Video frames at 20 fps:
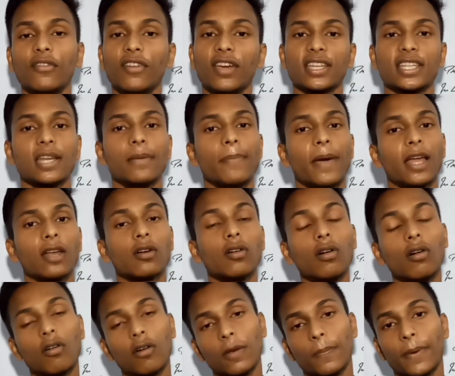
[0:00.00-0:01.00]
नोटिफिकेशन बेल
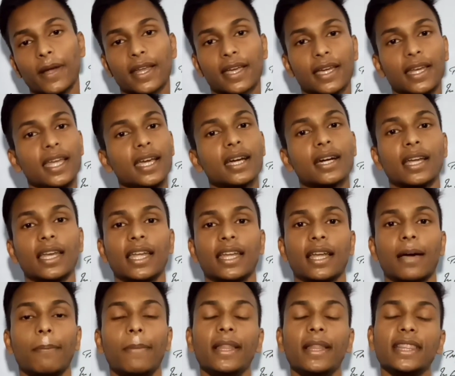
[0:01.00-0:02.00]
को ऑल पर क्लिक कर
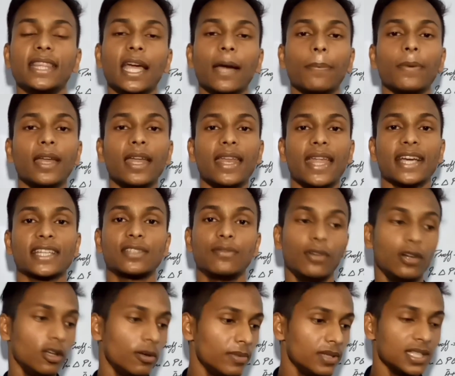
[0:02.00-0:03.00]
लेना मिलते हैं अपने
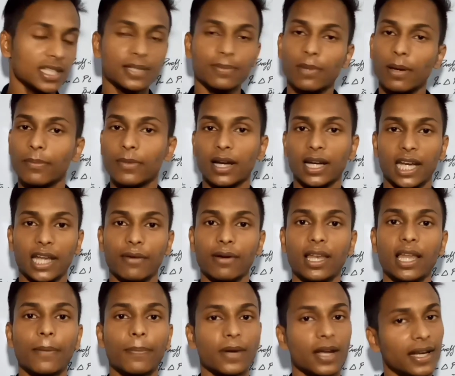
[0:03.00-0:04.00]
नेक्स्ट वीडियो में जिसमें हम करने
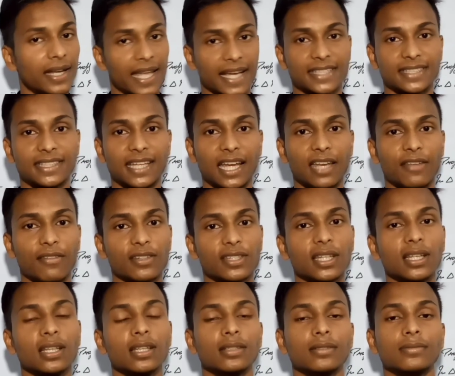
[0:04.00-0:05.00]
वाले अपना नेक्स्ट
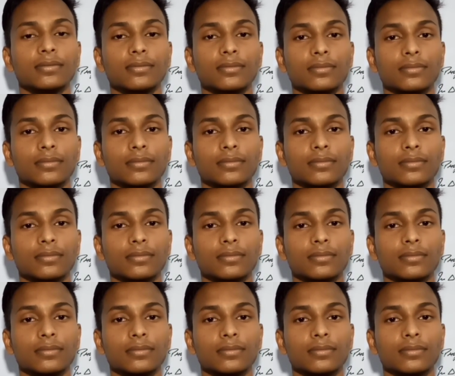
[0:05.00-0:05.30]
डेरिवेशन